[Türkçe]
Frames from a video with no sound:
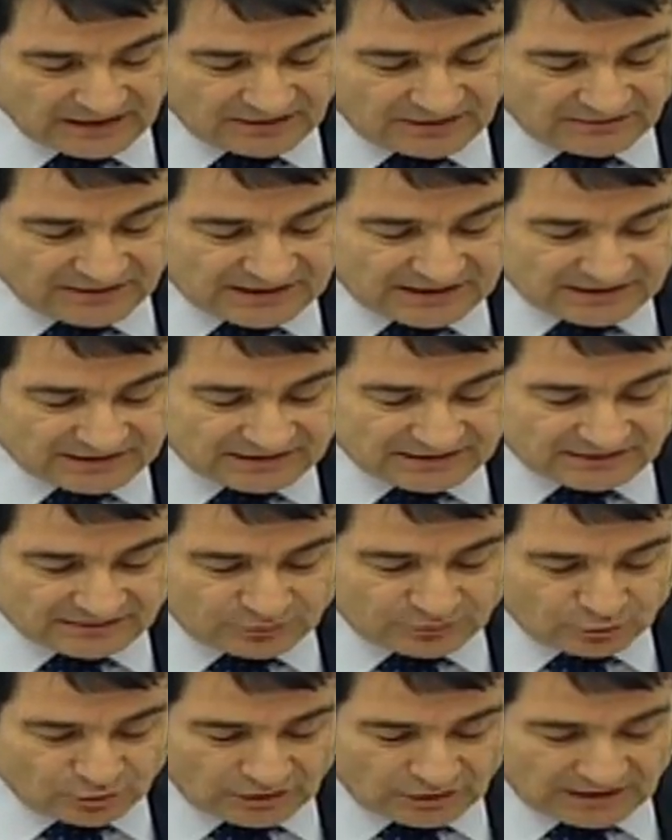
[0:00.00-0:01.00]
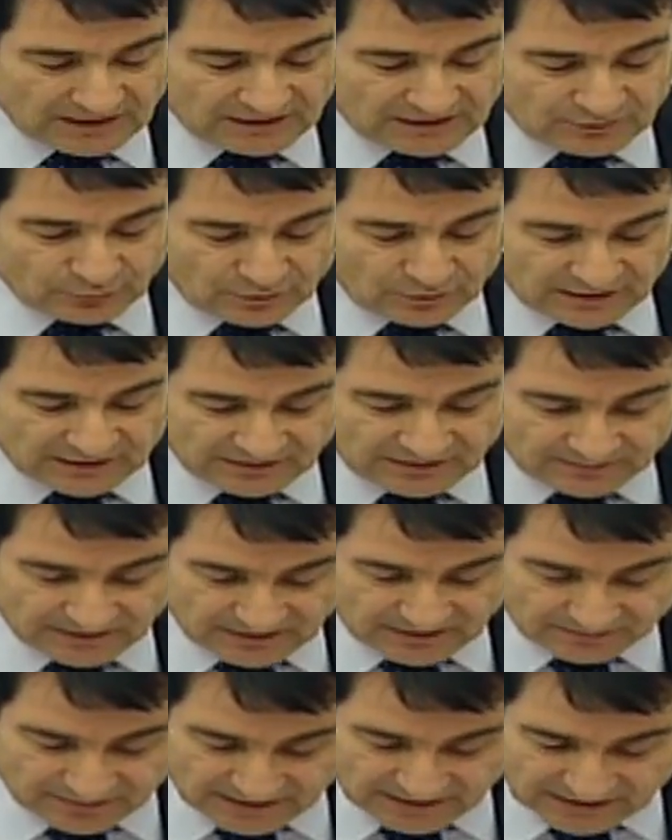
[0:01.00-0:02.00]
ve katıldığı oranda
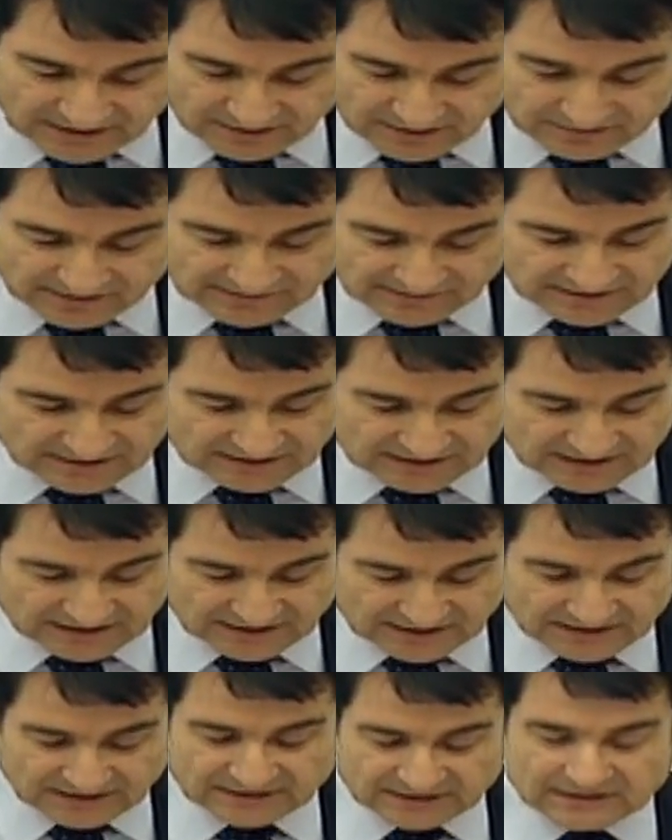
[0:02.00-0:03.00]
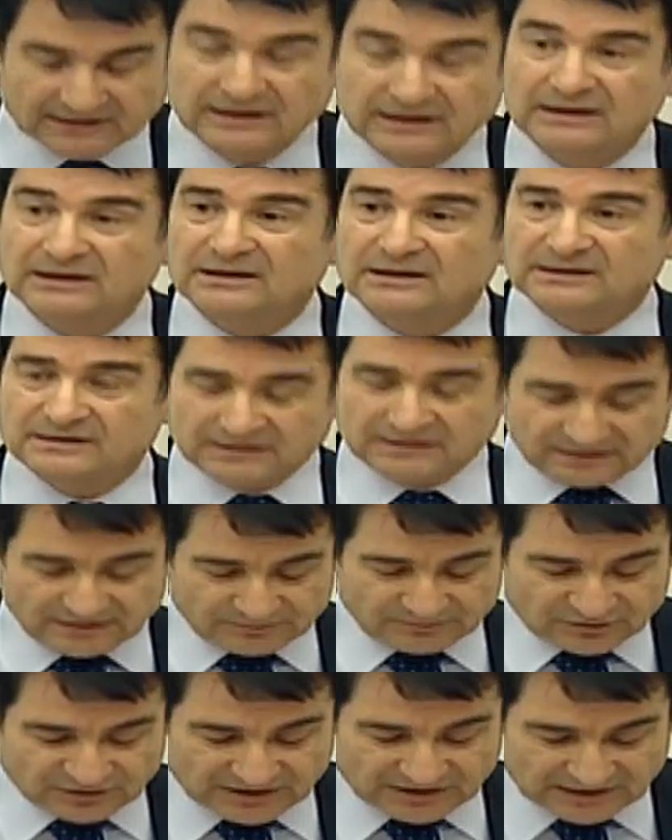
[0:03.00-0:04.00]
üretimden pay almasına dayanan
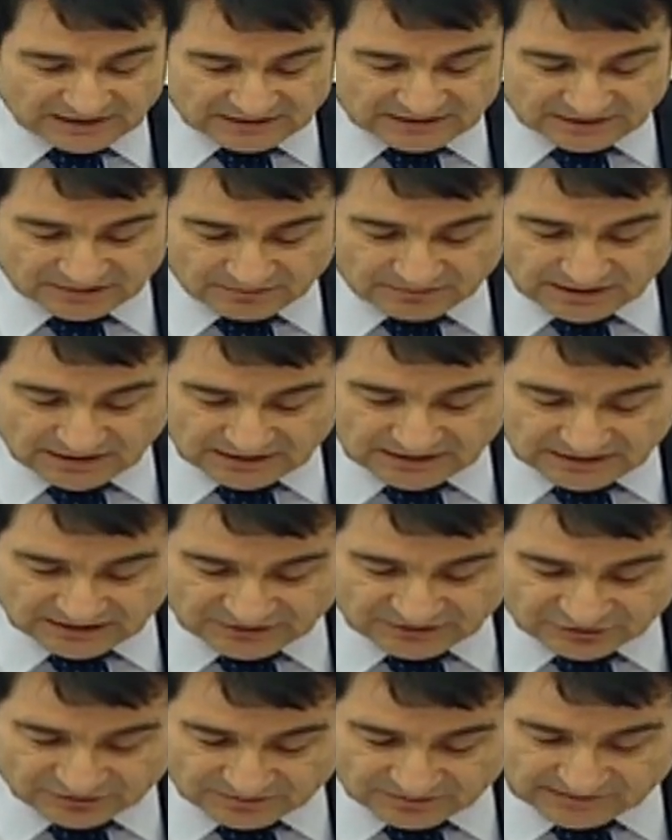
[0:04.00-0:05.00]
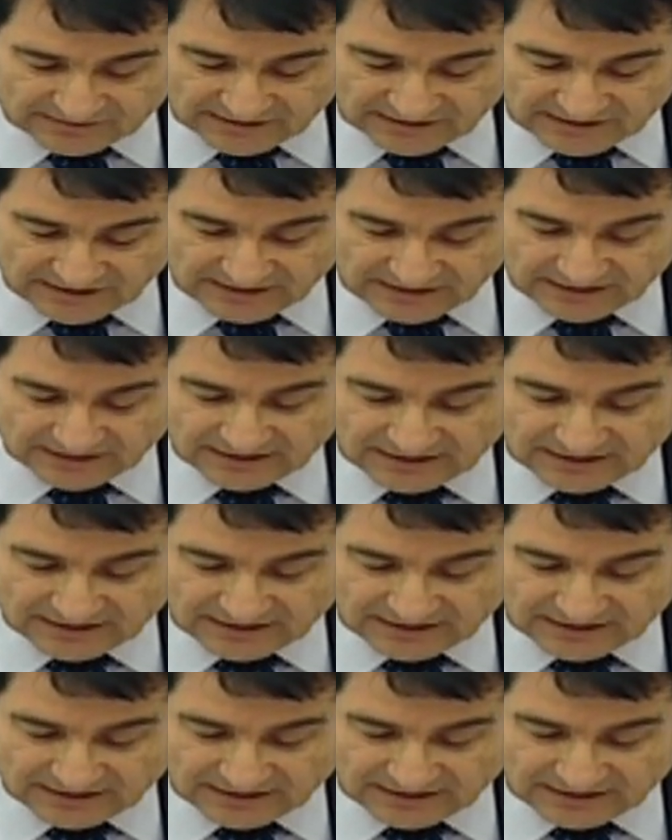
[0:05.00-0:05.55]
katılımcı kalkınma anlayışımız ile